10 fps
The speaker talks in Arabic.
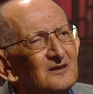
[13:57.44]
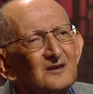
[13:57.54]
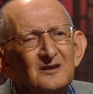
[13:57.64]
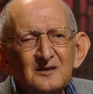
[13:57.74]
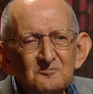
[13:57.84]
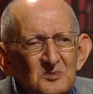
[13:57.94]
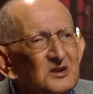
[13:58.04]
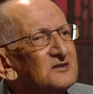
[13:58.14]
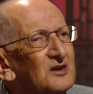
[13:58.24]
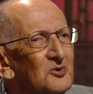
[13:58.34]
آه، من
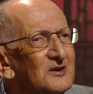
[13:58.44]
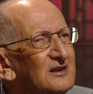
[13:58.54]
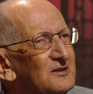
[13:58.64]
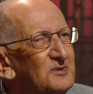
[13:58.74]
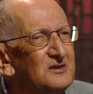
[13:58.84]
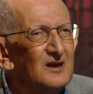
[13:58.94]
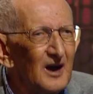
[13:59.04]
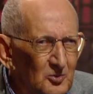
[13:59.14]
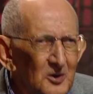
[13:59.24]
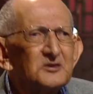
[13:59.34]
ادوات ليبيه
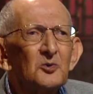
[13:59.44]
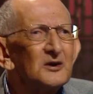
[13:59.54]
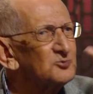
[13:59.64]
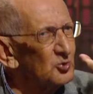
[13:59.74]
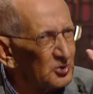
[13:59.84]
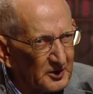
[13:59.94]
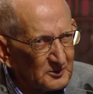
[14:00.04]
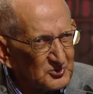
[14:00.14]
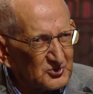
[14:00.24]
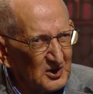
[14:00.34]
او ادوات اخرى
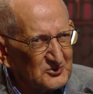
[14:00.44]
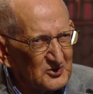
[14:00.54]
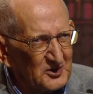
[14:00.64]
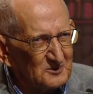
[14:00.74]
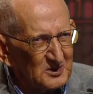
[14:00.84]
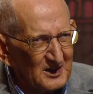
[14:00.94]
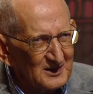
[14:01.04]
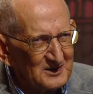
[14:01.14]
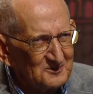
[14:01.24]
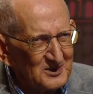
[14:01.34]
مستاجره من
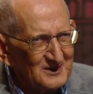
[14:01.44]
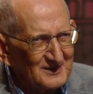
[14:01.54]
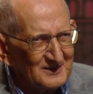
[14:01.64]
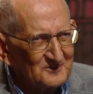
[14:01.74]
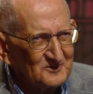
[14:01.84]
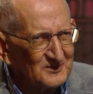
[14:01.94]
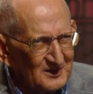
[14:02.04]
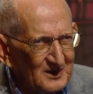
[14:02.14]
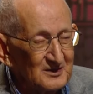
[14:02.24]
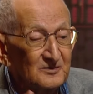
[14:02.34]
الليبيين
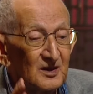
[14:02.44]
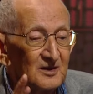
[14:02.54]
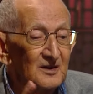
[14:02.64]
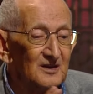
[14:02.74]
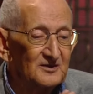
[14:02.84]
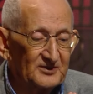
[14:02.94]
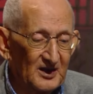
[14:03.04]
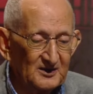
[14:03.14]
يعني ف